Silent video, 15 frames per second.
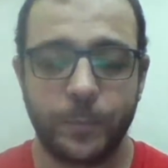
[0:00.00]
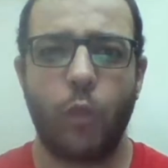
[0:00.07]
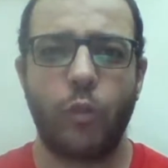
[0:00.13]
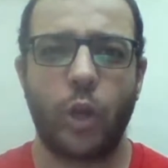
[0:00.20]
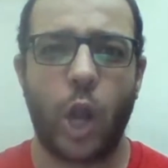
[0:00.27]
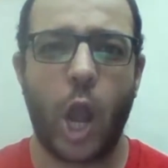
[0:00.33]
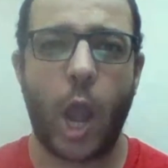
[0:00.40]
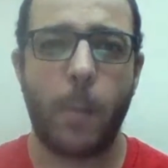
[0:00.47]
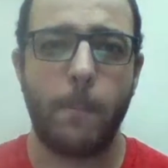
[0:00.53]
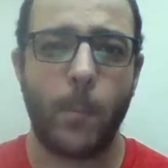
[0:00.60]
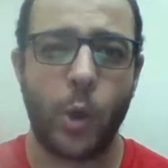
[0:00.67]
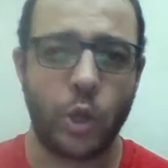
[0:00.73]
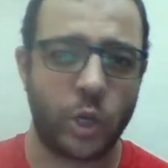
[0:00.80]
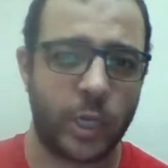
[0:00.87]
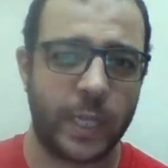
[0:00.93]

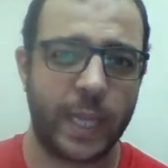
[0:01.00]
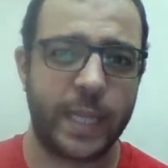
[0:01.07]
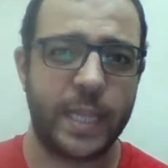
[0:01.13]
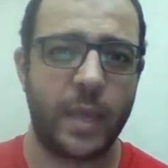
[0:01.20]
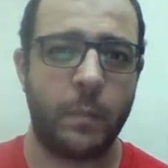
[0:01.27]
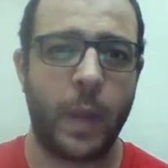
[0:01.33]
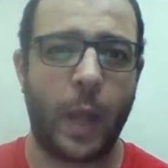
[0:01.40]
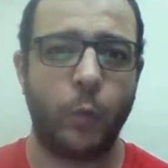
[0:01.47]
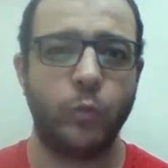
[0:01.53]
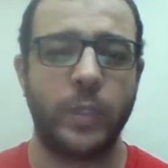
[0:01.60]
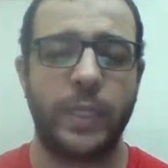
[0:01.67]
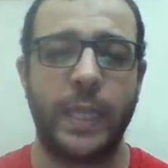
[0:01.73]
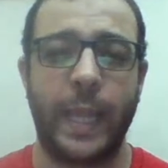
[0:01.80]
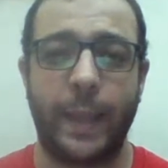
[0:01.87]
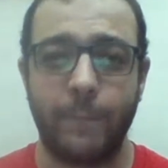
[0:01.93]
هنرحب مره تانية
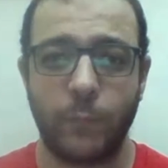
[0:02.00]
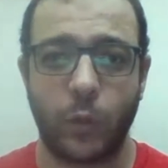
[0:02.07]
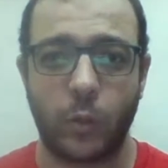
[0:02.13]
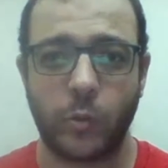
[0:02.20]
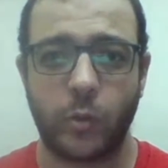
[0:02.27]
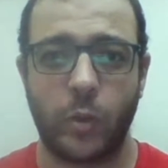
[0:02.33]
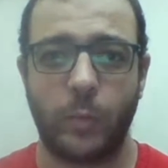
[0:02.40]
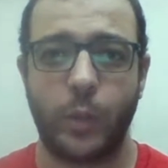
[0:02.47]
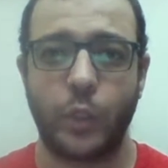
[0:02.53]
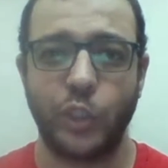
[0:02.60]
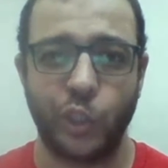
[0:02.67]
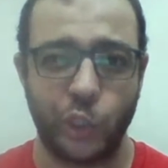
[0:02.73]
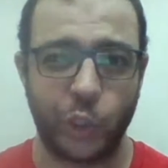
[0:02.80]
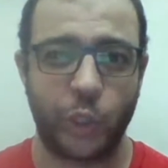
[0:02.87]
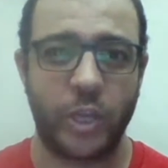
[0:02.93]
بعوده لاعبنا السابق
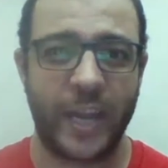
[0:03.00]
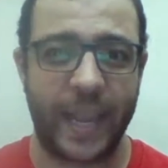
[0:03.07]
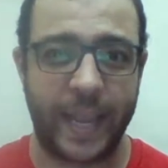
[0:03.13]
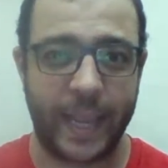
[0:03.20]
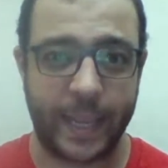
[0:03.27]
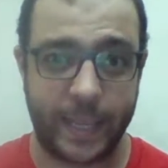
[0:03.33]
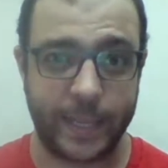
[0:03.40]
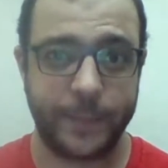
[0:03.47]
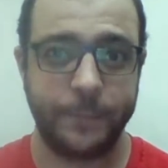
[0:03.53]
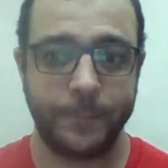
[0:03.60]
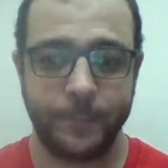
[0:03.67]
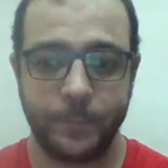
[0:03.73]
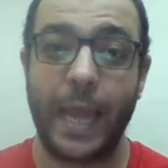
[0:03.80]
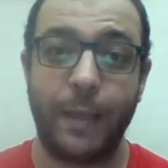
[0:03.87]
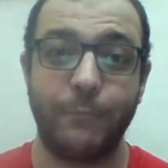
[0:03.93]
جونيور اجاييه
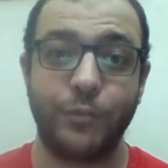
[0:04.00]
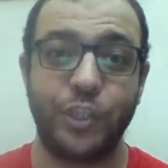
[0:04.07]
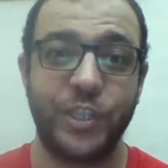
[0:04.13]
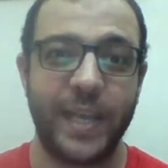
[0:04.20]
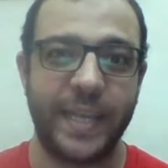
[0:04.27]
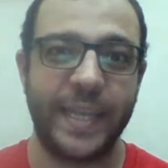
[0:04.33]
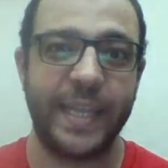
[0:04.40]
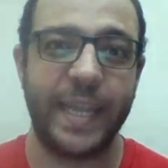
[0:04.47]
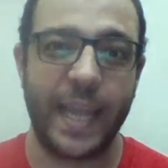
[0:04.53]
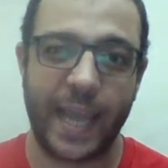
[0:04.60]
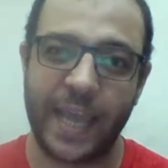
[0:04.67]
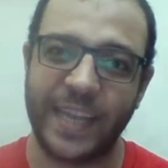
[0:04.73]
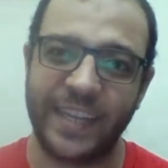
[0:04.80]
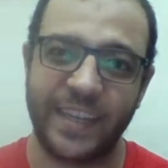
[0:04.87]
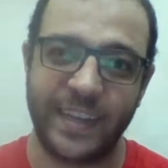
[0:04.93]
لا مش جاي
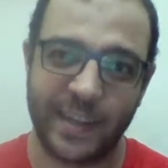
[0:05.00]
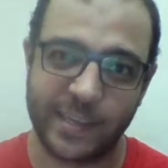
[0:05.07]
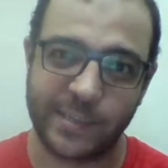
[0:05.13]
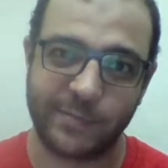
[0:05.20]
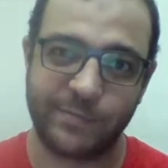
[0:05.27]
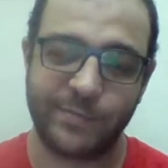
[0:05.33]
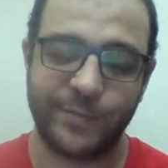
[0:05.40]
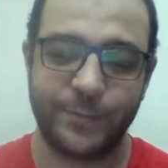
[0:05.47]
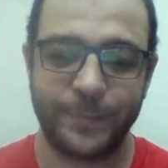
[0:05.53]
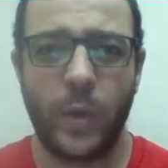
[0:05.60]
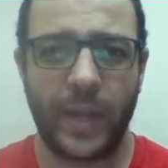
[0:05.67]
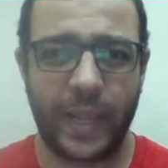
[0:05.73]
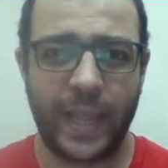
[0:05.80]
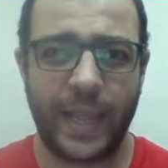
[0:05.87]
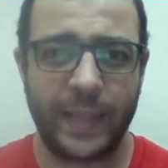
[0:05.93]
الاهلي للاسف
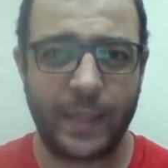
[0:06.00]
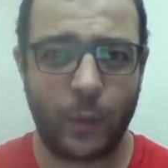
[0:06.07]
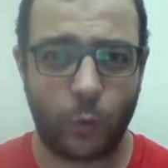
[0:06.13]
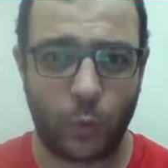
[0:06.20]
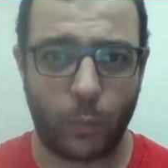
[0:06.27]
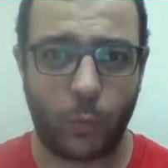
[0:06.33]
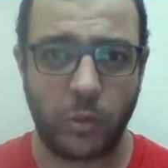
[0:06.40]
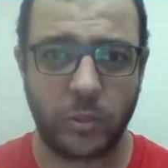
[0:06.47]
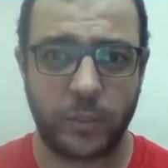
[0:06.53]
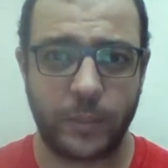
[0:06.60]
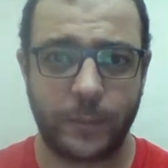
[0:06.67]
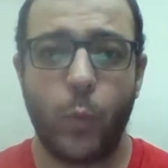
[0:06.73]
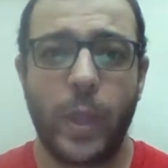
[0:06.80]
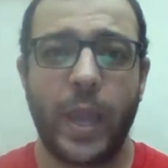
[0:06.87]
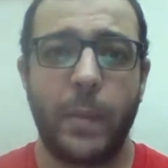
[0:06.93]
هو رجع الدوري المصري
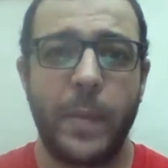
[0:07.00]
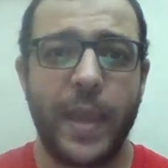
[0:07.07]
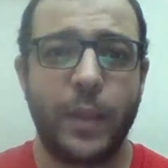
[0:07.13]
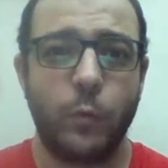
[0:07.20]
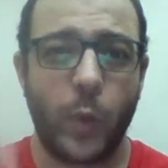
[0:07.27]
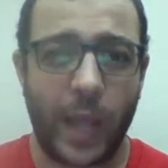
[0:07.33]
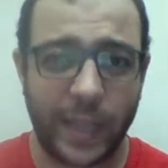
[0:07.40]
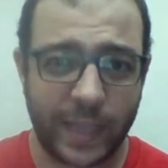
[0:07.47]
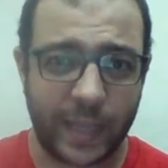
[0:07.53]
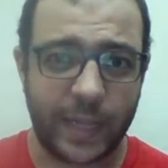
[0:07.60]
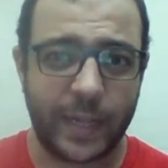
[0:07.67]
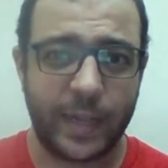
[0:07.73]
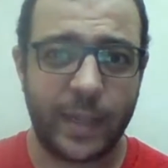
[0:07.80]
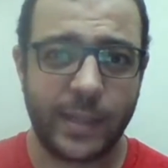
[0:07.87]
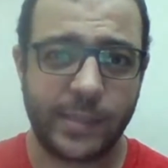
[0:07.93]
وكمان واحدة
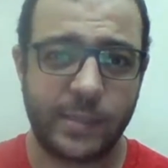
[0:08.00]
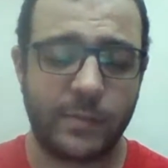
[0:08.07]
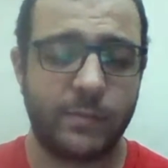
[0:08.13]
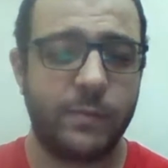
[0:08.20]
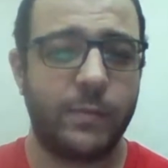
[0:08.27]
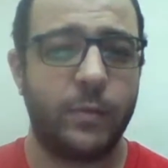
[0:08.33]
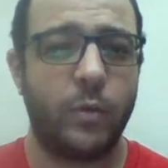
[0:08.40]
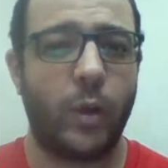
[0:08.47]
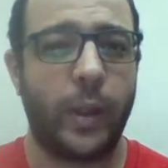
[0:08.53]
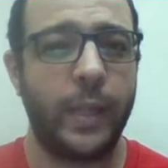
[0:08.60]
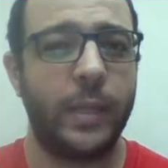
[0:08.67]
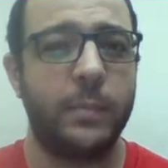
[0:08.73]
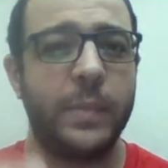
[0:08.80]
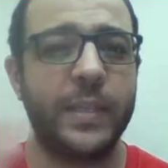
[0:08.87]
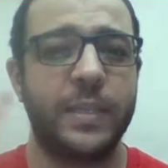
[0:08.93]
للأسف
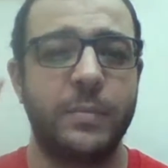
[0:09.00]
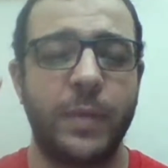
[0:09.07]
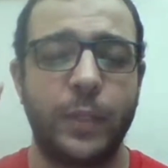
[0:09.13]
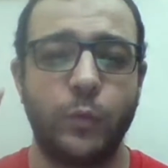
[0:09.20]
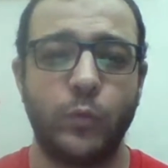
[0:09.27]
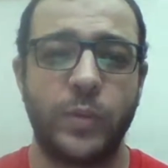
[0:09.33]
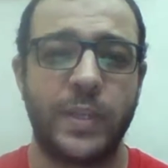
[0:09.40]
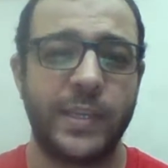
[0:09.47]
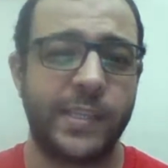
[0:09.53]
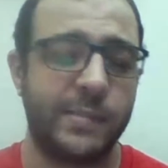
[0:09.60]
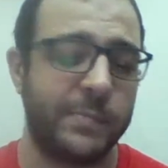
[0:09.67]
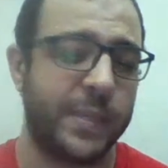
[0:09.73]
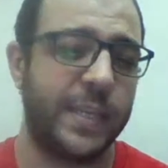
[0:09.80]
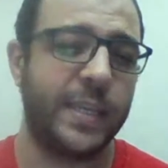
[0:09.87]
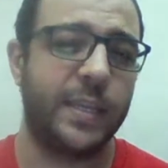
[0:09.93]
رحيل بدر بنون
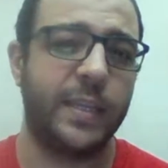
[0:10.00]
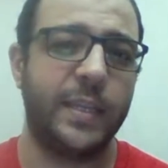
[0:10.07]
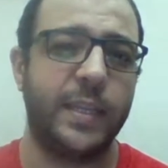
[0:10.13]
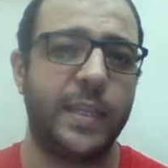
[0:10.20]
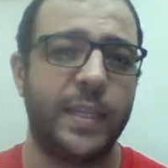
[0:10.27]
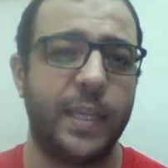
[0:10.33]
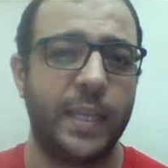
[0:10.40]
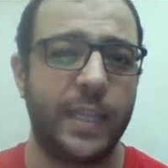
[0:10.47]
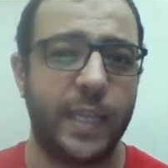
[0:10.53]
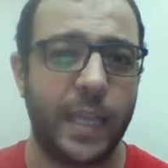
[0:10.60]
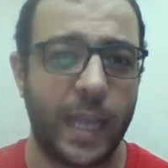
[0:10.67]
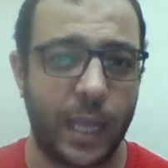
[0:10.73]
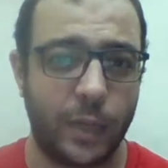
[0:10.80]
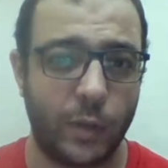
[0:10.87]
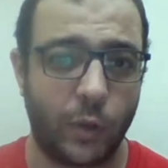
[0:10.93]
رسميا لنادي
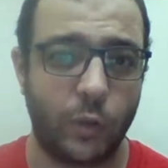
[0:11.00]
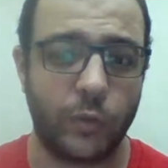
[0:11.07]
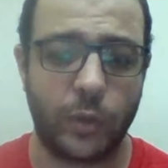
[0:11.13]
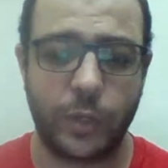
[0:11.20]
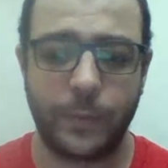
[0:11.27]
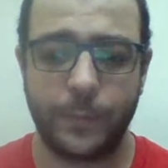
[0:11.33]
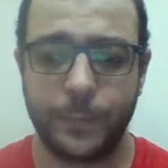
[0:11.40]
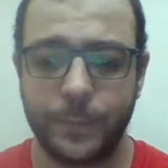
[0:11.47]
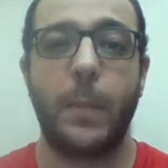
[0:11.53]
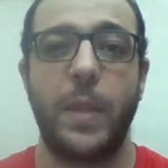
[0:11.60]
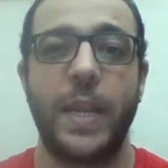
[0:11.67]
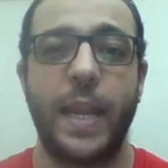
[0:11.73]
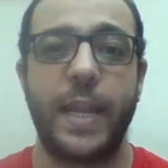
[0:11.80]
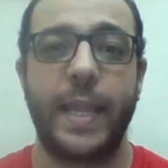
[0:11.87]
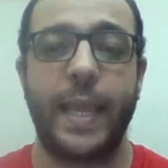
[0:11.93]
الأهلي القطري
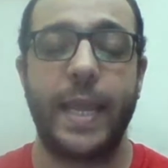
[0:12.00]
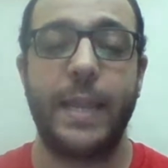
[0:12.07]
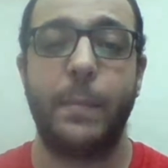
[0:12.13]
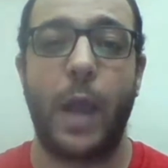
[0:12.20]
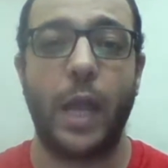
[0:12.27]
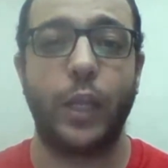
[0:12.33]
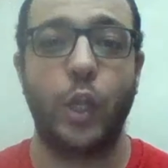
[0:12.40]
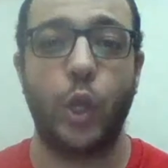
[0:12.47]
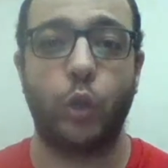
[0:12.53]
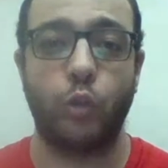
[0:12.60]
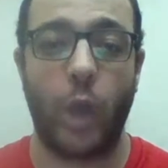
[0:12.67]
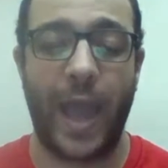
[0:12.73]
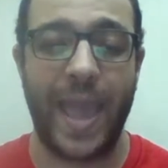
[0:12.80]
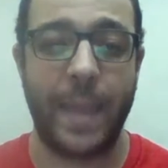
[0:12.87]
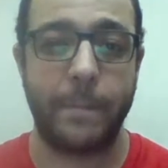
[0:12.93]
كمان هنتكلم عن
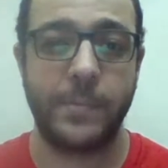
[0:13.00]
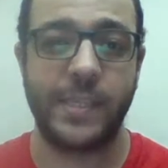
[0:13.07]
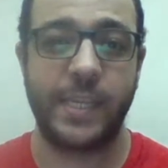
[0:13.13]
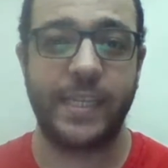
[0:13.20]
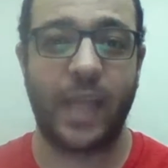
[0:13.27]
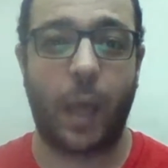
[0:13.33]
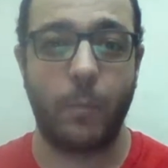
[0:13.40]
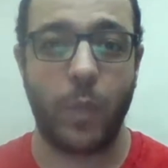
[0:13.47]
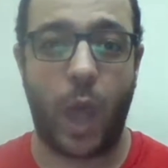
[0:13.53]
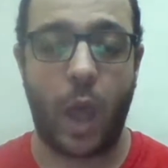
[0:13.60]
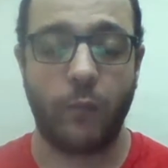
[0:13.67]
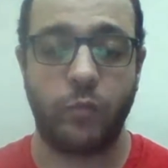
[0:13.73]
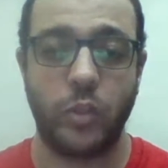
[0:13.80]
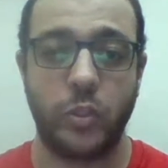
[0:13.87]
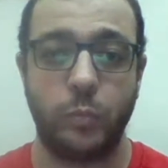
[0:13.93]
اقتحام سيد عبد
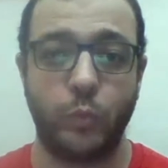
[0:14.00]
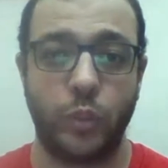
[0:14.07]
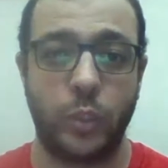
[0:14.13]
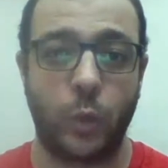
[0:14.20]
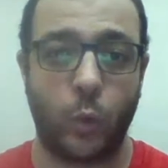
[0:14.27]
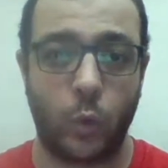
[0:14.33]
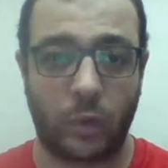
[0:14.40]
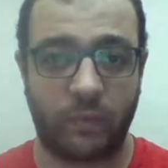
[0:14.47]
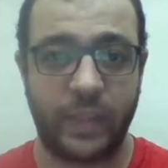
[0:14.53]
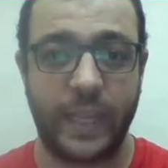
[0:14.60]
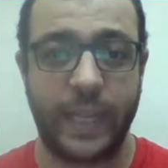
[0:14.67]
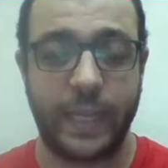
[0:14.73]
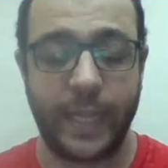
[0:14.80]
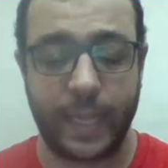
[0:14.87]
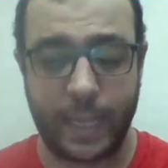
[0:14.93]
الحفيظ مدير الكرة في
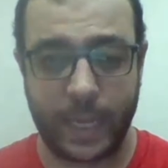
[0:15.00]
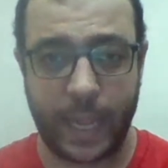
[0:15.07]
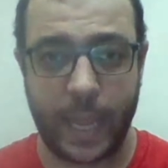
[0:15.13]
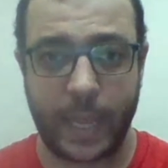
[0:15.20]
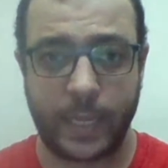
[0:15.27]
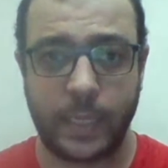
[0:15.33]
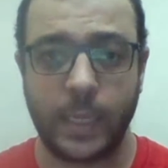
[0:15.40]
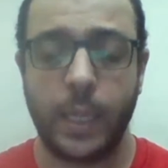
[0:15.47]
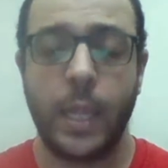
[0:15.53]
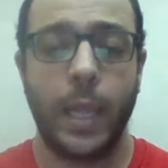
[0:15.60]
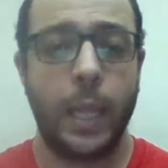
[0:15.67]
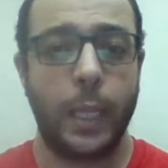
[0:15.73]
النادي الأهلي